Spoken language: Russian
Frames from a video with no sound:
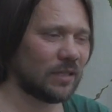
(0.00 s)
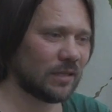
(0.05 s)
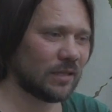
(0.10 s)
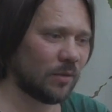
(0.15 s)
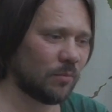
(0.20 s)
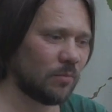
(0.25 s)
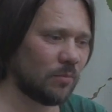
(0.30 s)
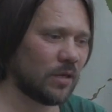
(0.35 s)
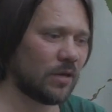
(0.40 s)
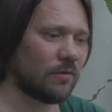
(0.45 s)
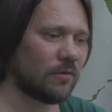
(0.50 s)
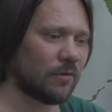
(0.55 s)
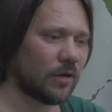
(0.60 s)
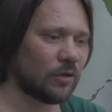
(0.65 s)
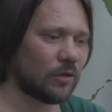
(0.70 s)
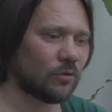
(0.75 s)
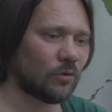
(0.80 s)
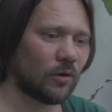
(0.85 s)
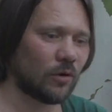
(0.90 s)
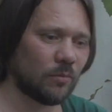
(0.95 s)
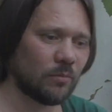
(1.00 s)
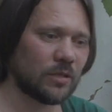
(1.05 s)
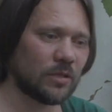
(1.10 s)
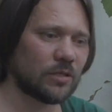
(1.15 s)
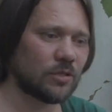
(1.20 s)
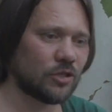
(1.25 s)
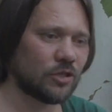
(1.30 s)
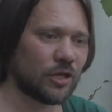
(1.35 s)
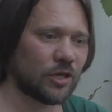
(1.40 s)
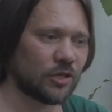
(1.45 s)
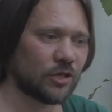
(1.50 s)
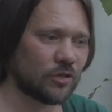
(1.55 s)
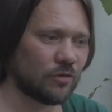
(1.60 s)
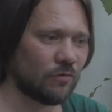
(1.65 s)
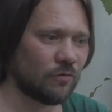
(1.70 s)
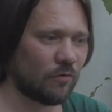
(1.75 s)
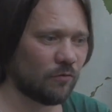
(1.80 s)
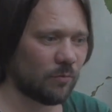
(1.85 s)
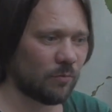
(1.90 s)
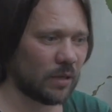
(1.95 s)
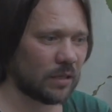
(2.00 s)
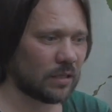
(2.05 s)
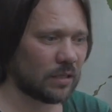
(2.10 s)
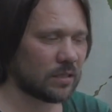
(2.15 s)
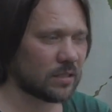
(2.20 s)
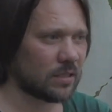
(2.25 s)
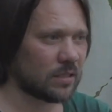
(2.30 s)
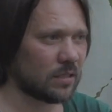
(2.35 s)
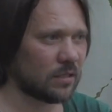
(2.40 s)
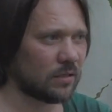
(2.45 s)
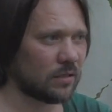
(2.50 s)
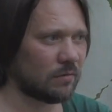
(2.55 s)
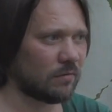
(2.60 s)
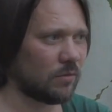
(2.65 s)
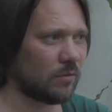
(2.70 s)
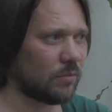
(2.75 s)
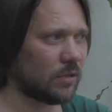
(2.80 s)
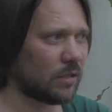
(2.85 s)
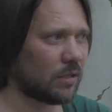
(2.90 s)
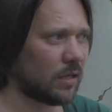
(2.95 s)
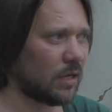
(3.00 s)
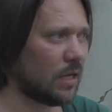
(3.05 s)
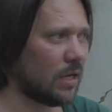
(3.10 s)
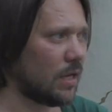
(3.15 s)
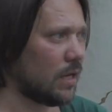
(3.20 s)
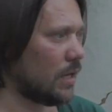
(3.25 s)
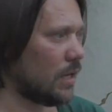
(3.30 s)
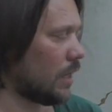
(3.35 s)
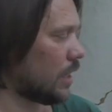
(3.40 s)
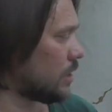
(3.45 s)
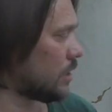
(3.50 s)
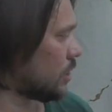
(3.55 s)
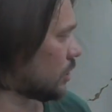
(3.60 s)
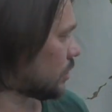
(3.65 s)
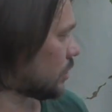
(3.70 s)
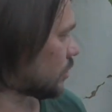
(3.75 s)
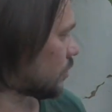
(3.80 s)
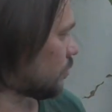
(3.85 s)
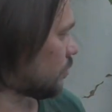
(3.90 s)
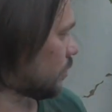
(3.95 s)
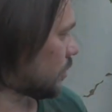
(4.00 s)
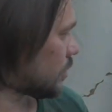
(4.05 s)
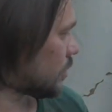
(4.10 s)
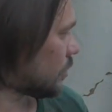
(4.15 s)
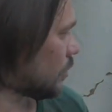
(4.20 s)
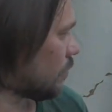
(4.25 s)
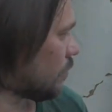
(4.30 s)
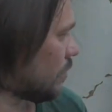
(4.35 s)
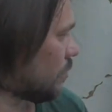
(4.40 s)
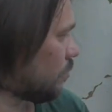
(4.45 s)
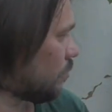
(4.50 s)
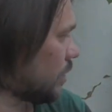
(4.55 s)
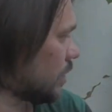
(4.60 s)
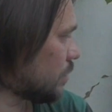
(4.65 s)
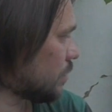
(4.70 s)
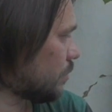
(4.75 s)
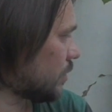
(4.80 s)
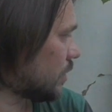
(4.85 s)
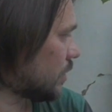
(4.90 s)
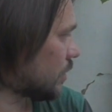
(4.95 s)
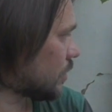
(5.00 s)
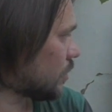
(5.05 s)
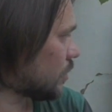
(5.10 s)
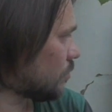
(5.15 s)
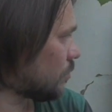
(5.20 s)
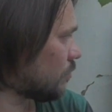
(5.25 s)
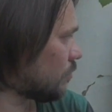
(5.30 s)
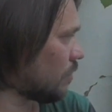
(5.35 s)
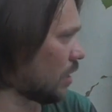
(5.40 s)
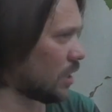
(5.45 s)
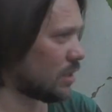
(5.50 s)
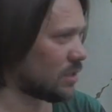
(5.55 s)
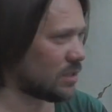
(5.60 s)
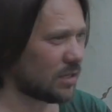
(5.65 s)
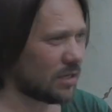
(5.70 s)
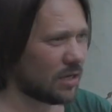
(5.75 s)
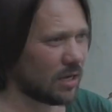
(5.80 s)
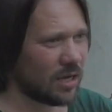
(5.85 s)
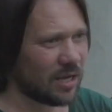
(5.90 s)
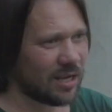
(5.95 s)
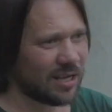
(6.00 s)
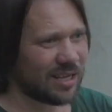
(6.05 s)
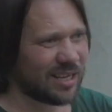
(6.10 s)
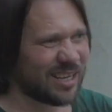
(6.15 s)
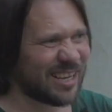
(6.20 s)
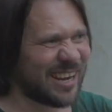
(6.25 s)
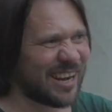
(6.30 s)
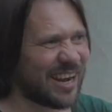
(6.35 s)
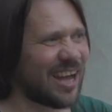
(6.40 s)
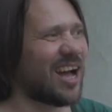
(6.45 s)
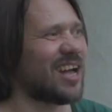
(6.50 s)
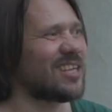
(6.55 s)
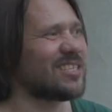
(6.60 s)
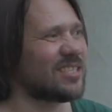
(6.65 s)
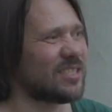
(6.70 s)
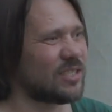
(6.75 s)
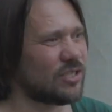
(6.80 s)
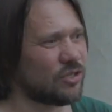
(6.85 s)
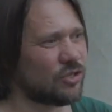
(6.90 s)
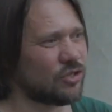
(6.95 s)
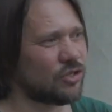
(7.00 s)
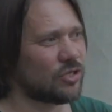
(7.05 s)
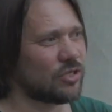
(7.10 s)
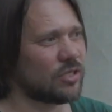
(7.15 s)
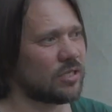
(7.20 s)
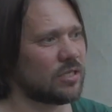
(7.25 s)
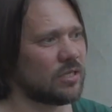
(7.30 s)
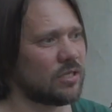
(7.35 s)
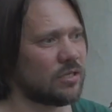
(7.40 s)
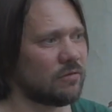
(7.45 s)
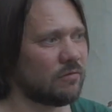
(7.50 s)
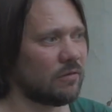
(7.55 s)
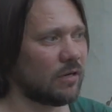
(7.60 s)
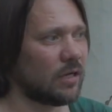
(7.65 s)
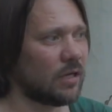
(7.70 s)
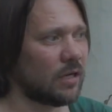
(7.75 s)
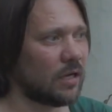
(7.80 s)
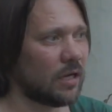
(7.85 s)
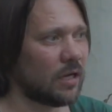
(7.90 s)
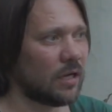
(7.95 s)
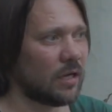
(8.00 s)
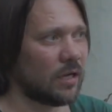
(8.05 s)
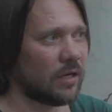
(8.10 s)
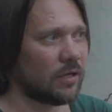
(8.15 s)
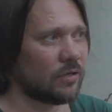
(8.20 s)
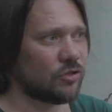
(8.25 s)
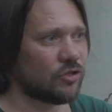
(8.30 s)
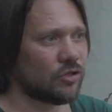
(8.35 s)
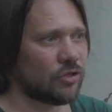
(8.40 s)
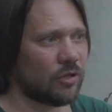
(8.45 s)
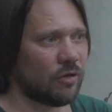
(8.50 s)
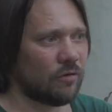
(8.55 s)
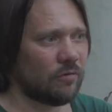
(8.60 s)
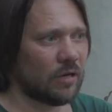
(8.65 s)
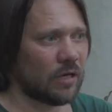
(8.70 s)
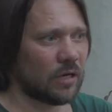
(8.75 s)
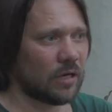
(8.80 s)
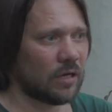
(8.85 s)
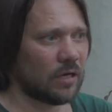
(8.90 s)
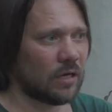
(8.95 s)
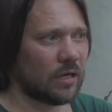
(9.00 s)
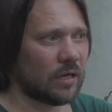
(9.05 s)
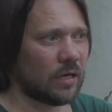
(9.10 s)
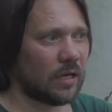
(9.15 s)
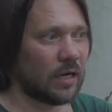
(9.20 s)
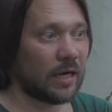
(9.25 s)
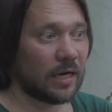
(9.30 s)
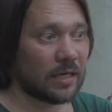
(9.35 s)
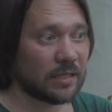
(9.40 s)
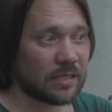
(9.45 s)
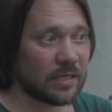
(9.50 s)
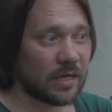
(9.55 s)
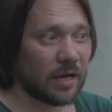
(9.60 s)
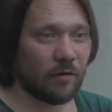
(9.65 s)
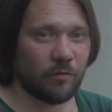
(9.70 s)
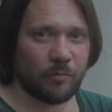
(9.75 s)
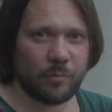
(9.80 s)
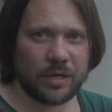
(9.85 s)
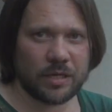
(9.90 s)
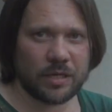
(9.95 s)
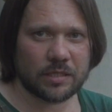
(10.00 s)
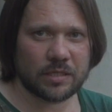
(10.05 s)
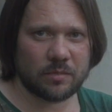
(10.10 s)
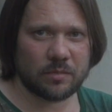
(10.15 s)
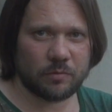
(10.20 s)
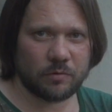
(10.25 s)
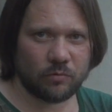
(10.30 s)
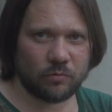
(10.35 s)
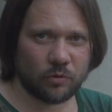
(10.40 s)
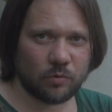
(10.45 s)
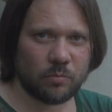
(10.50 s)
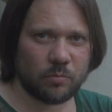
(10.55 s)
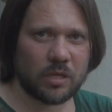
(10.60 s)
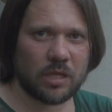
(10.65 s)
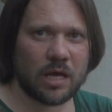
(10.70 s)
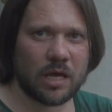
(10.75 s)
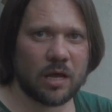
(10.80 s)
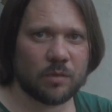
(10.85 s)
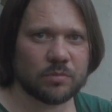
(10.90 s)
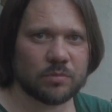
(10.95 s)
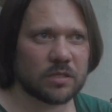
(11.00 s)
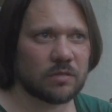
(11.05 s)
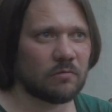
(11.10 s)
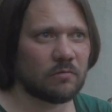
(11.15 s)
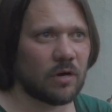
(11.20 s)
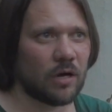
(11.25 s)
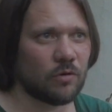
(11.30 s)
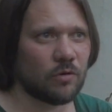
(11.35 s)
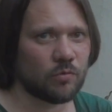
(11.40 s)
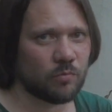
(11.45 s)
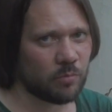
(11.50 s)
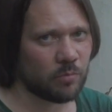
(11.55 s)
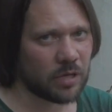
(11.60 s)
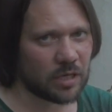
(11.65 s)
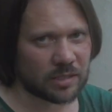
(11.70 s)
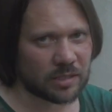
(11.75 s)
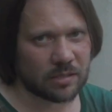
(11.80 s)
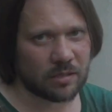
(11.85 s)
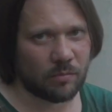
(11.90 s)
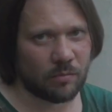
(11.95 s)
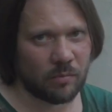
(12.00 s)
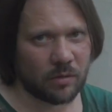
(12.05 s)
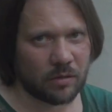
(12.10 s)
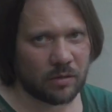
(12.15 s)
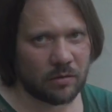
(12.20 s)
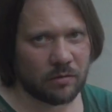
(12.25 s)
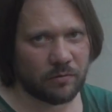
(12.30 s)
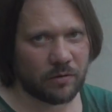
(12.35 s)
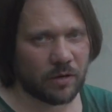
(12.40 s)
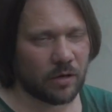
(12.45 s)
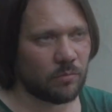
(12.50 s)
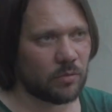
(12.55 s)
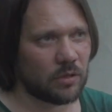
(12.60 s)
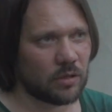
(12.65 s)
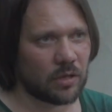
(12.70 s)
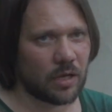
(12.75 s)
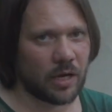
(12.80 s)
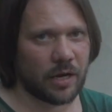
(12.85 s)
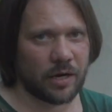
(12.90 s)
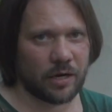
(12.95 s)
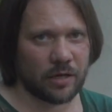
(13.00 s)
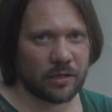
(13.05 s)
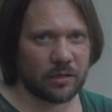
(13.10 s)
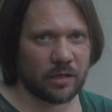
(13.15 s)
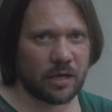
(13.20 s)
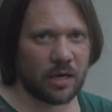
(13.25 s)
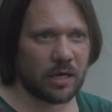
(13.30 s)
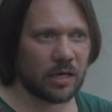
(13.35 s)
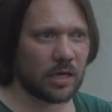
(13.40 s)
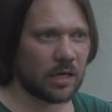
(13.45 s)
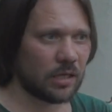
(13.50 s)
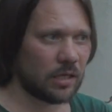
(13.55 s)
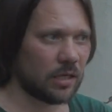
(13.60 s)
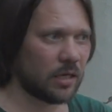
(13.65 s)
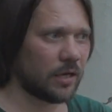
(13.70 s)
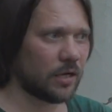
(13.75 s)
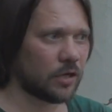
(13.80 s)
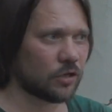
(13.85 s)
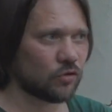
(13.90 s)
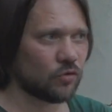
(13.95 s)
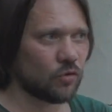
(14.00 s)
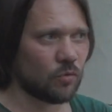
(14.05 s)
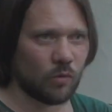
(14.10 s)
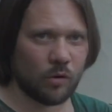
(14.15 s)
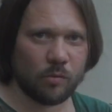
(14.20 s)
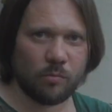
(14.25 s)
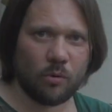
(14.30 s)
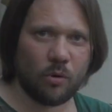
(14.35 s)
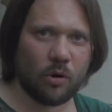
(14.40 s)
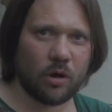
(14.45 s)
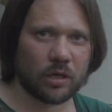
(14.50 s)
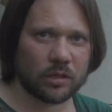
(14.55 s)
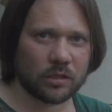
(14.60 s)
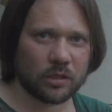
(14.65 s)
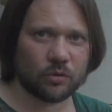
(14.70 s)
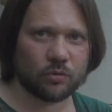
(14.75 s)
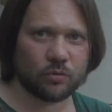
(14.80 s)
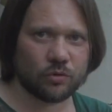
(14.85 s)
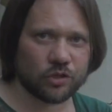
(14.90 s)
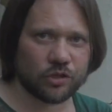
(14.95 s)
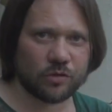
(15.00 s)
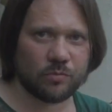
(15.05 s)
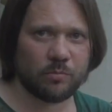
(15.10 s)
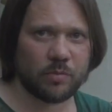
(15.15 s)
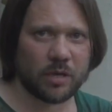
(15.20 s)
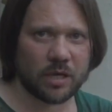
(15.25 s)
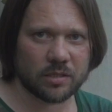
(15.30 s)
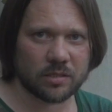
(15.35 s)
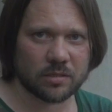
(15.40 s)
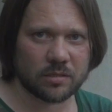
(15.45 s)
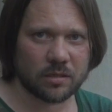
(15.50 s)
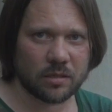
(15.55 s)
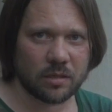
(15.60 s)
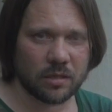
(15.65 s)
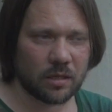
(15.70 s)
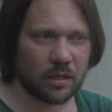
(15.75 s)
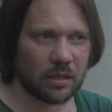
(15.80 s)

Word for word: в этом мире, в котором мы сейчас живем, в матрице этого мира. Конечно же, под словом «без» подразумевается грязный, нечестивый человек. Хотя, в принципе, вот меня обзывают бесом в комментариях, да, и они говорят, что мой бог – это тоже бес.